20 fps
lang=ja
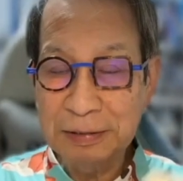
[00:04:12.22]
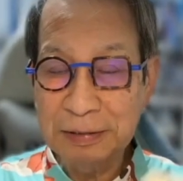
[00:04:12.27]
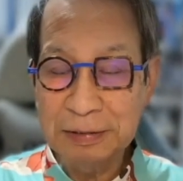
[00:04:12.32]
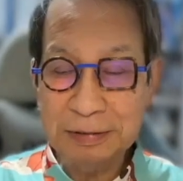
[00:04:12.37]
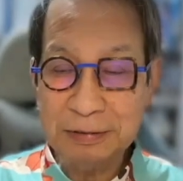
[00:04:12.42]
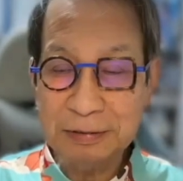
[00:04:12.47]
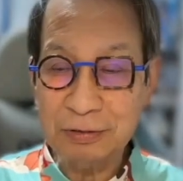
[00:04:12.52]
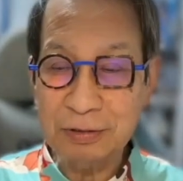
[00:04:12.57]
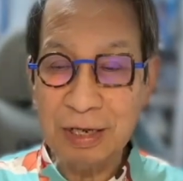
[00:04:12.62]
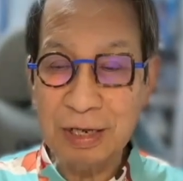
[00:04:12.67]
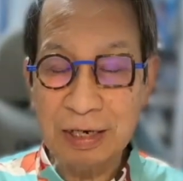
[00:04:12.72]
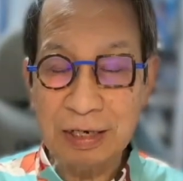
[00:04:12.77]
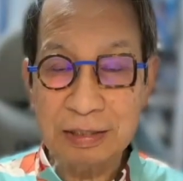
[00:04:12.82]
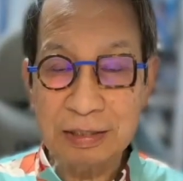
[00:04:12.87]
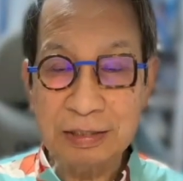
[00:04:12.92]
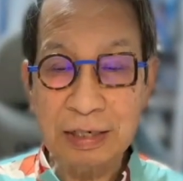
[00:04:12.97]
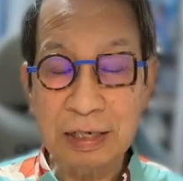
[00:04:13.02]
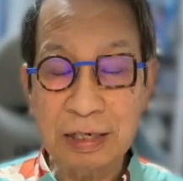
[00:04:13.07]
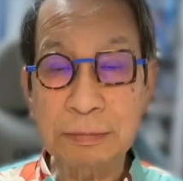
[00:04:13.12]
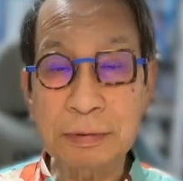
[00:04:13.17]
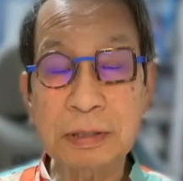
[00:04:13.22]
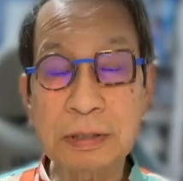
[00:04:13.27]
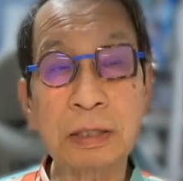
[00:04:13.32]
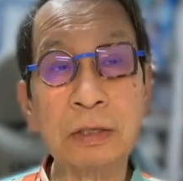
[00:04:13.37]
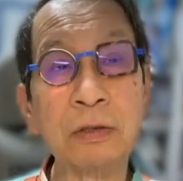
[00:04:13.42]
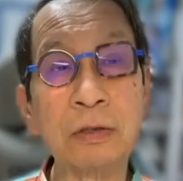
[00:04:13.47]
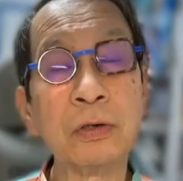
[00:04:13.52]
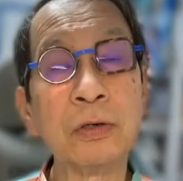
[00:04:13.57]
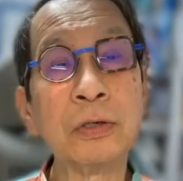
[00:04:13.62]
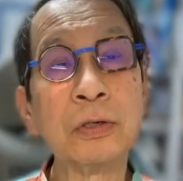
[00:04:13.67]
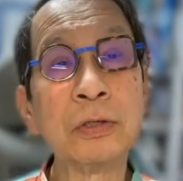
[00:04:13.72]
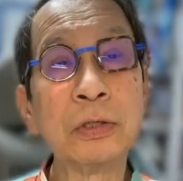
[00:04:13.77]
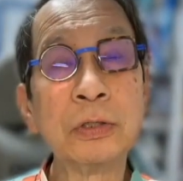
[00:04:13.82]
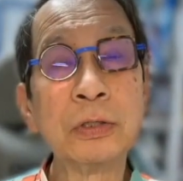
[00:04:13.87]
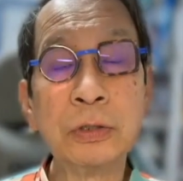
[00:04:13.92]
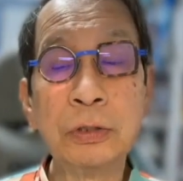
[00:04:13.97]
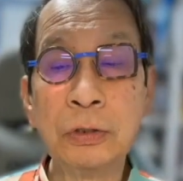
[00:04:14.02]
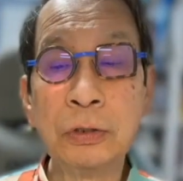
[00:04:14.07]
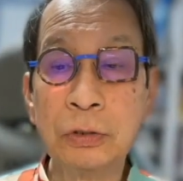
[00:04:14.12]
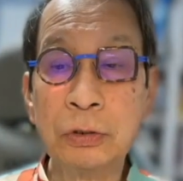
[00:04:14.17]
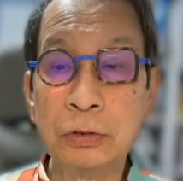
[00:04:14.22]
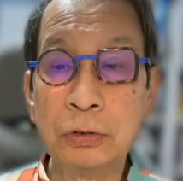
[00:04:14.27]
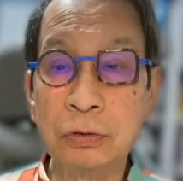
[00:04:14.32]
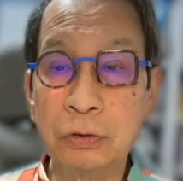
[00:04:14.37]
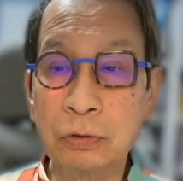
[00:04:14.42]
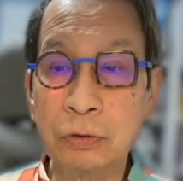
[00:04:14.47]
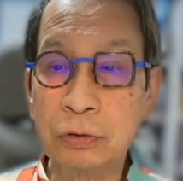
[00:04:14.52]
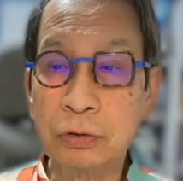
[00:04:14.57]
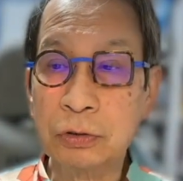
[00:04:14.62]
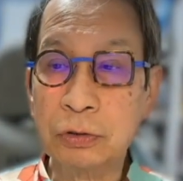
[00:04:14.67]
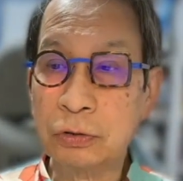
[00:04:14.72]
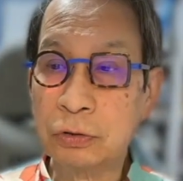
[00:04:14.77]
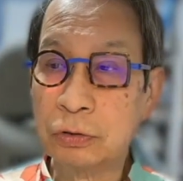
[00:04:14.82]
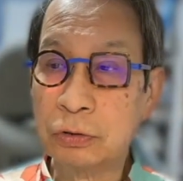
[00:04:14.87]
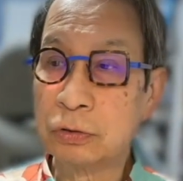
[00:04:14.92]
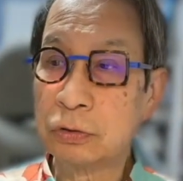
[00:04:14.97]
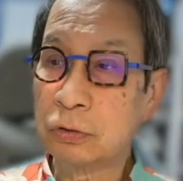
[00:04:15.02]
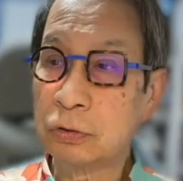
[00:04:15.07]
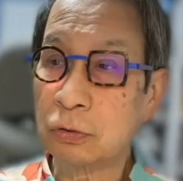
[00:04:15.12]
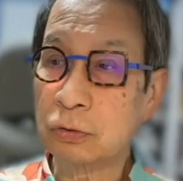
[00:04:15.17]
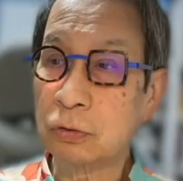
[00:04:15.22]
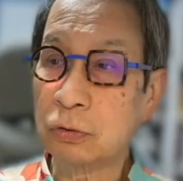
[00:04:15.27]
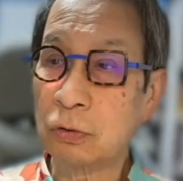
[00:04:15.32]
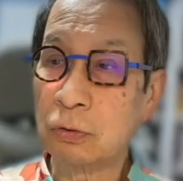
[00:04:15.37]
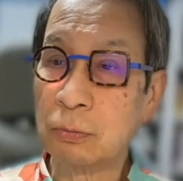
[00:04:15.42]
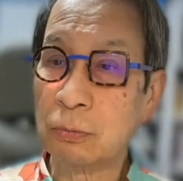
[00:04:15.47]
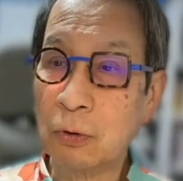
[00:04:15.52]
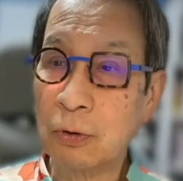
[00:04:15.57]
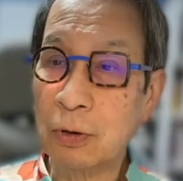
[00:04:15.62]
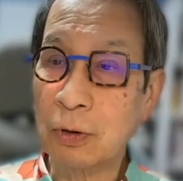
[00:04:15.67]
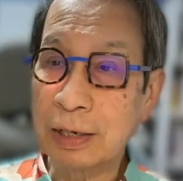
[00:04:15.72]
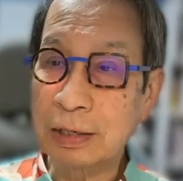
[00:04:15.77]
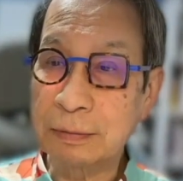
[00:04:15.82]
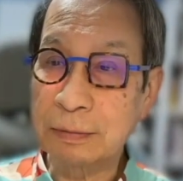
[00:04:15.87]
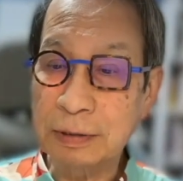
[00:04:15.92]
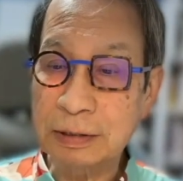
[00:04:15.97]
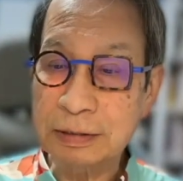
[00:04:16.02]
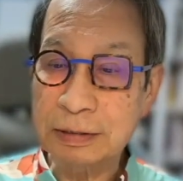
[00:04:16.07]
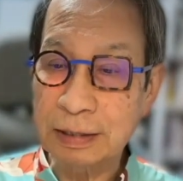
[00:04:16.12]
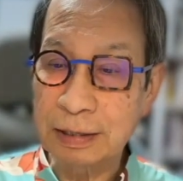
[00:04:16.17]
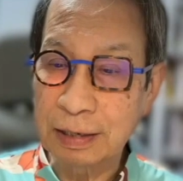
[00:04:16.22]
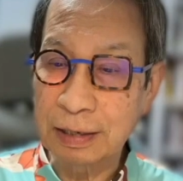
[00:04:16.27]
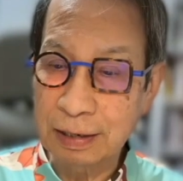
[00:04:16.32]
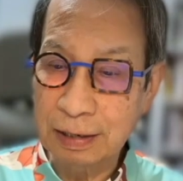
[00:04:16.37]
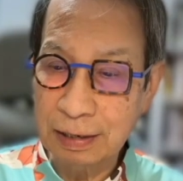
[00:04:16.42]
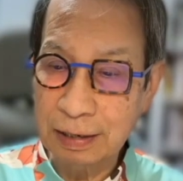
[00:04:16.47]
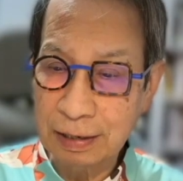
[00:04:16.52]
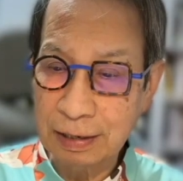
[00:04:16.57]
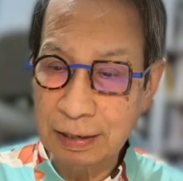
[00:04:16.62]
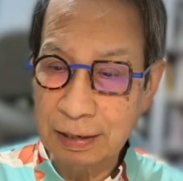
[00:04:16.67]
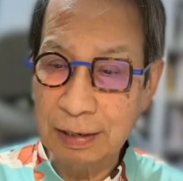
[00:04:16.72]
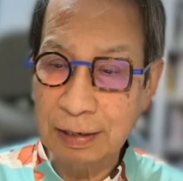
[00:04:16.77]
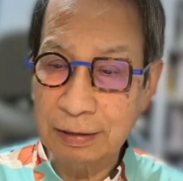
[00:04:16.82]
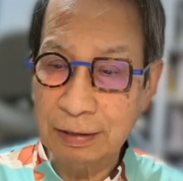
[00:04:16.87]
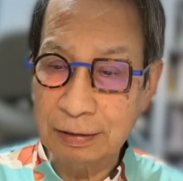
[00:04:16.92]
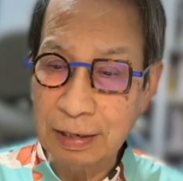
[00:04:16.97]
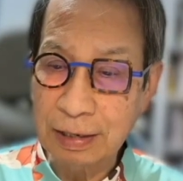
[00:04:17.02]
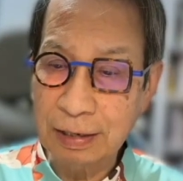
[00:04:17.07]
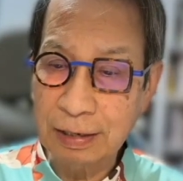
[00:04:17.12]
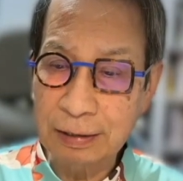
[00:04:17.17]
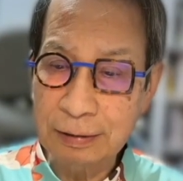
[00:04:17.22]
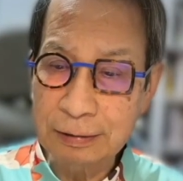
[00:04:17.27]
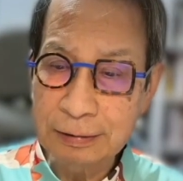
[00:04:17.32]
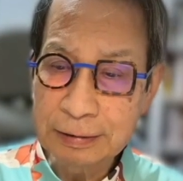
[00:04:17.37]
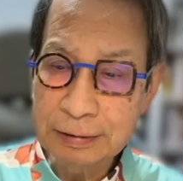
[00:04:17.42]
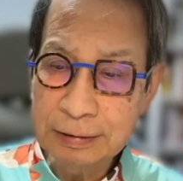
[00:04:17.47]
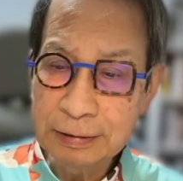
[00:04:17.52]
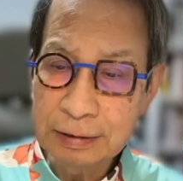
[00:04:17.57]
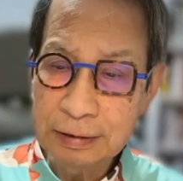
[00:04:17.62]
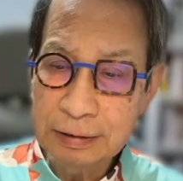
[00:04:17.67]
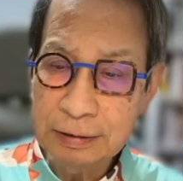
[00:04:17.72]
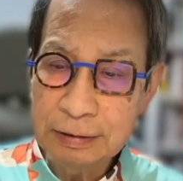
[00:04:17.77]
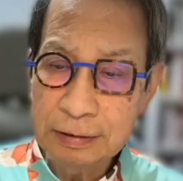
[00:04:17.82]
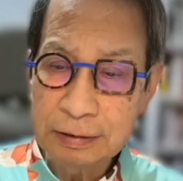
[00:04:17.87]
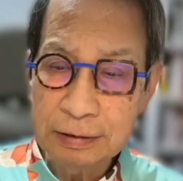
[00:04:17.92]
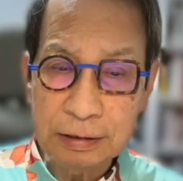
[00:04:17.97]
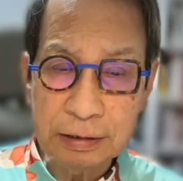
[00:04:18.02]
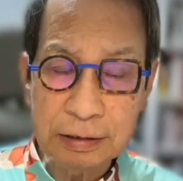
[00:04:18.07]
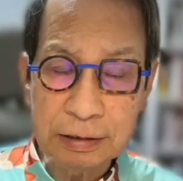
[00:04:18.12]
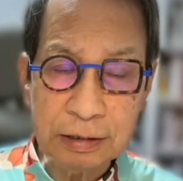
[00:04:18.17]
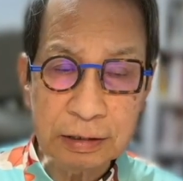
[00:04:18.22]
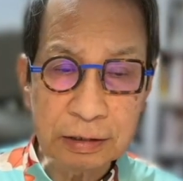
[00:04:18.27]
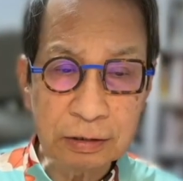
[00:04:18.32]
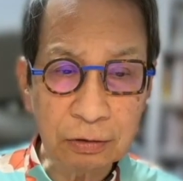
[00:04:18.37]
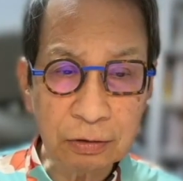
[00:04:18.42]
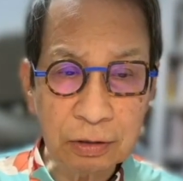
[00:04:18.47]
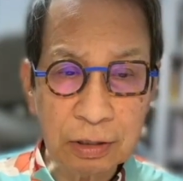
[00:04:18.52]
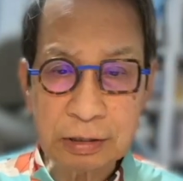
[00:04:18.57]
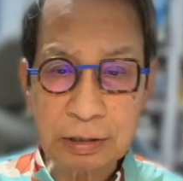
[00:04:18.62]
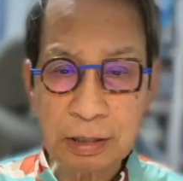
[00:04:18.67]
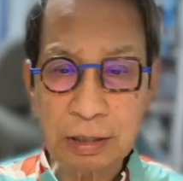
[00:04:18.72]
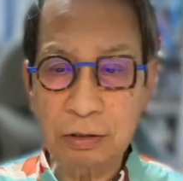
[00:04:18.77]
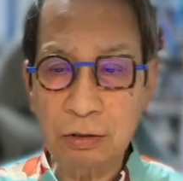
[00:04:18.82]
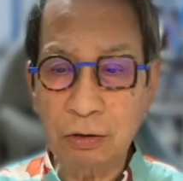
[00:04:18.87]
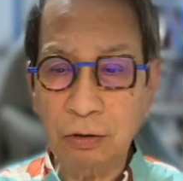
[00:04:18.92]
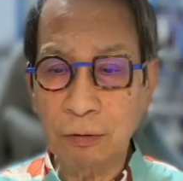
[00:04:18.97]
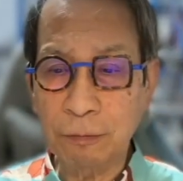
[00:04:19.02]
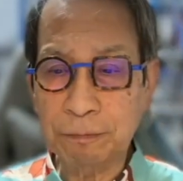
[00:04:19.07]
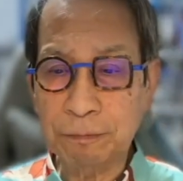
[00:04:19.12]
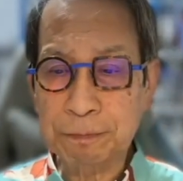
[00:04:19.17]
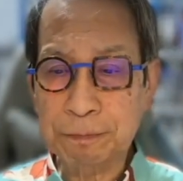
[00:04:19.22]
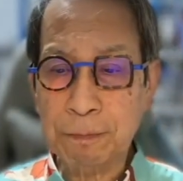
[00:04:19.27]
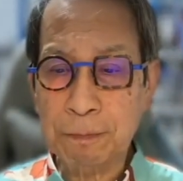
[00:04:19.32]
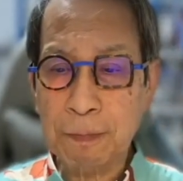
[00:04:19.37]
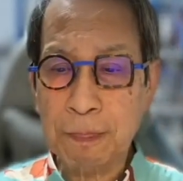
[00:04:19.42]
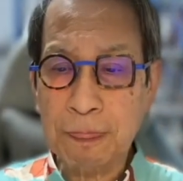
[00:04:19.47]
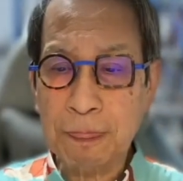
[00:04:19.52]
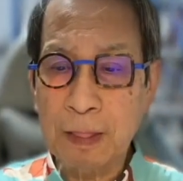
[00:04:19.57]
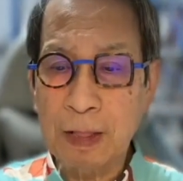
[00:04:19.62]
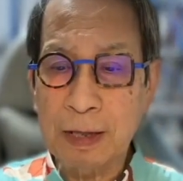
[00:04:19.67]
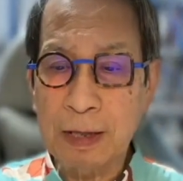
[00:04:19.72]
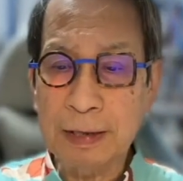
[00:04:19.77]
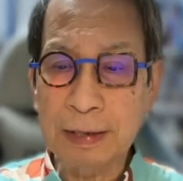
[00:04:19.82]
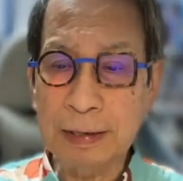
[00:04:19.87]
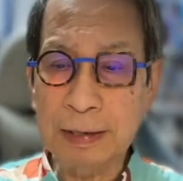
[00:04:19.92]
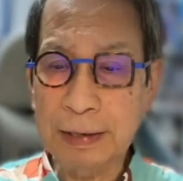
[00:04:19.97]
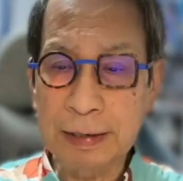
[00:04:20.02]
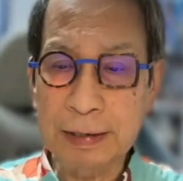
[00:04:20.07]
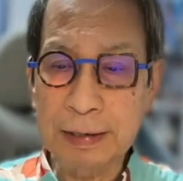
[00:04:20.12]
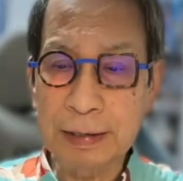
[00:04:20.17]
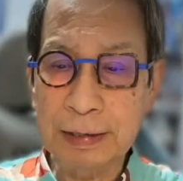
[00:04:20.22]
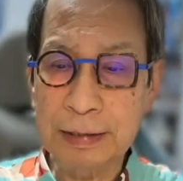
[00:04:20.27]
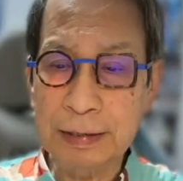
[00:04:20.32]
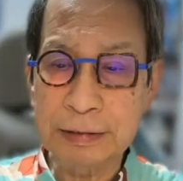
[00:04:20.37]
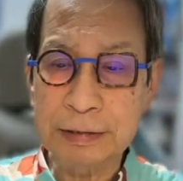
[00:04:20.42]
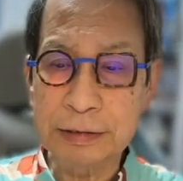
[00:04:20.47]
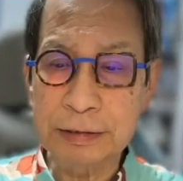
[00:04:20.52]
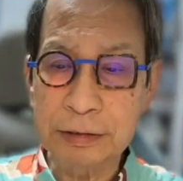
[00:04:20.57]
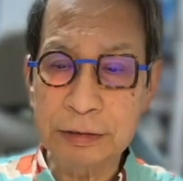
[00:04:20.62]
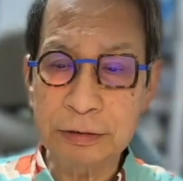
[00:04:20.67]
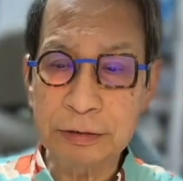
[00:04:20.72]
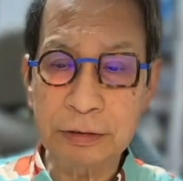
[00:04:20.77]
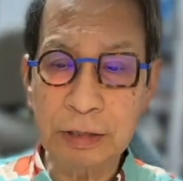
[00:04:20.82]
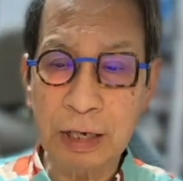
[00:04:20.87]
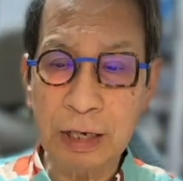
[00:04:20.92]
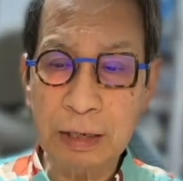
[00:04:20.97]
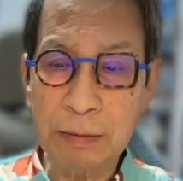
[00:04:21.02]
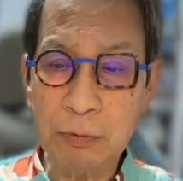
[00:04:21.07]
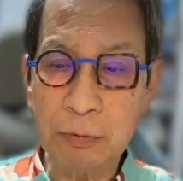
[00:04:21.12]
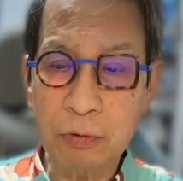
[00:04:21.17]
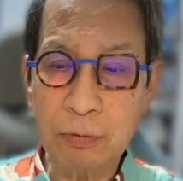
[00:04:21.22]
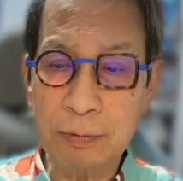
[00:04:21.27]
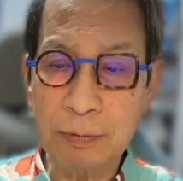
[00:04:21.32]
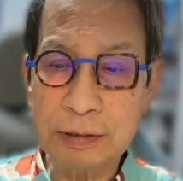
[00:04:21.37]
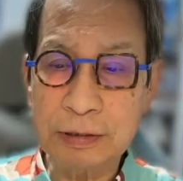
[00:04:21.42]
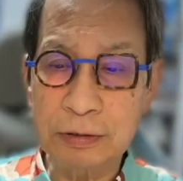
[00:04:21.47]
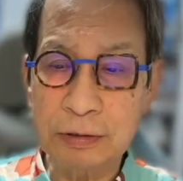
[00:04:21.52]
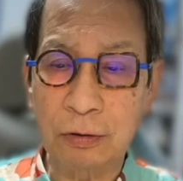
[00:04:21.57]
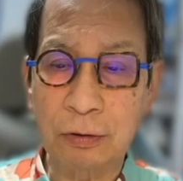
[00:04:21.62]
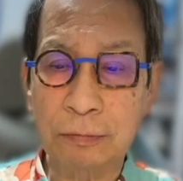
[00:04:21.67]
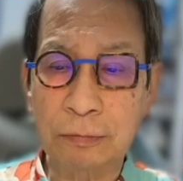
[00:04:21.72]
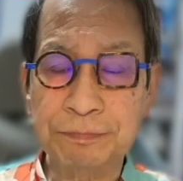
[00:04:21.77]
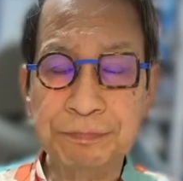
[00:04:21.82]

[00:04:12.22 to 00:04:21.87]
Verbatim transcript: そんな話がありますけど、そういうこともありましたね。で、一度ですけど、えー、新宿曙橋の